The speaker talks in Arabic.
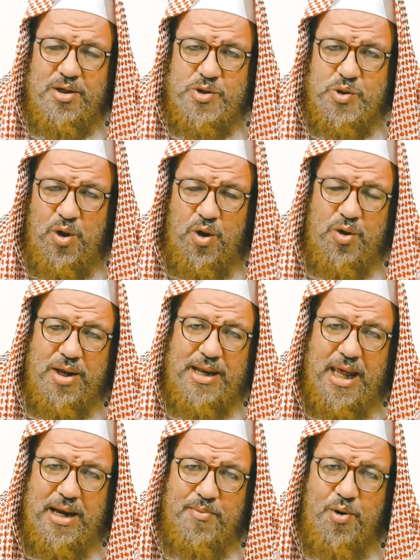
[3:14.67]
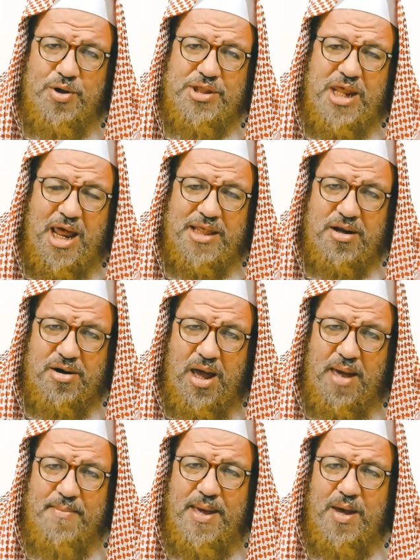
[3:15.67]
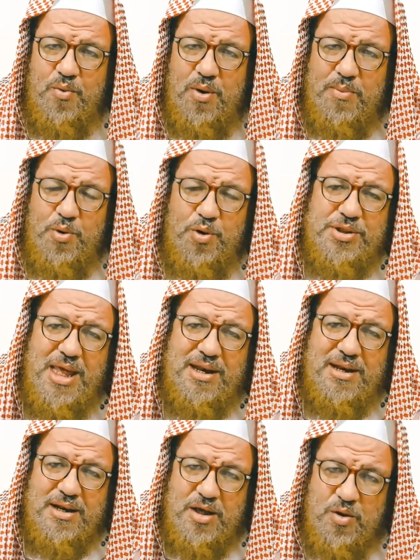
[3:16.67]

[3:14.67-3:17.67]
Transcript: سحقا يعني بعدا عن الرحمة وبعدا